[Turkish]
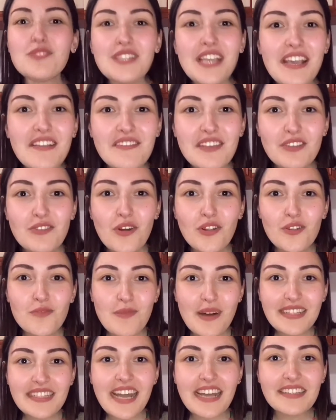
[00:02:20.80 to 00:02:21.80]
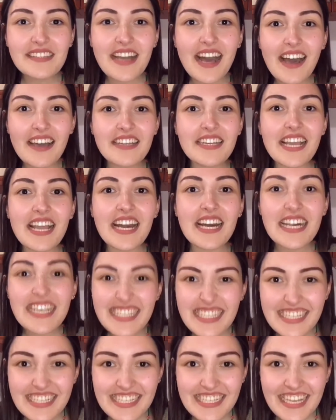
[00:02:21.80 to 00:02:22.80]
bu sevgi dolu batata harraya
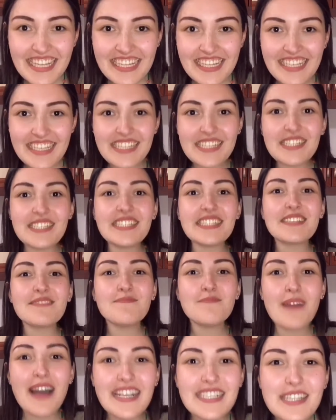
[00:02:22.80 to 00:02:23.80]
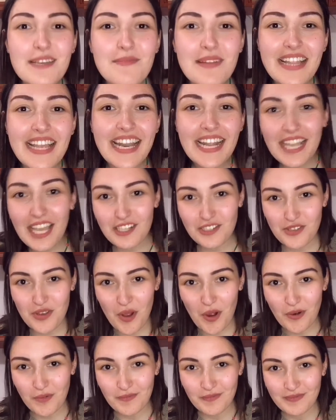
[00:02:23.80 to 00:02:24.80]
hazırsanız malzemelere
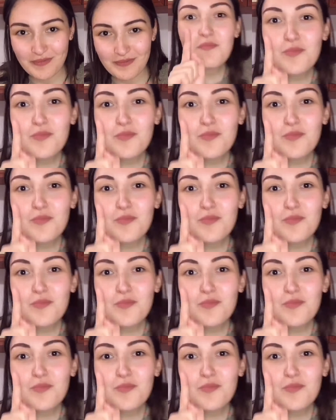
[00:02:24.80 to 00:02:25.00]
geçiyorum.